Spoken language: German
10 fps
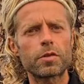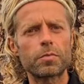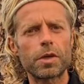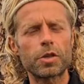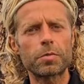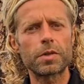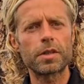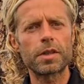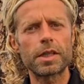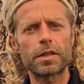zum
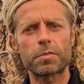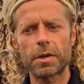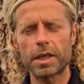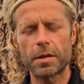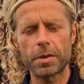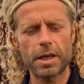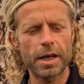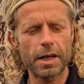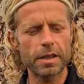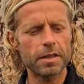Beispiel jetzt bei eBay
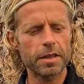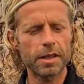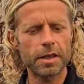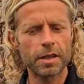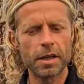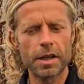Kleinanzeigen,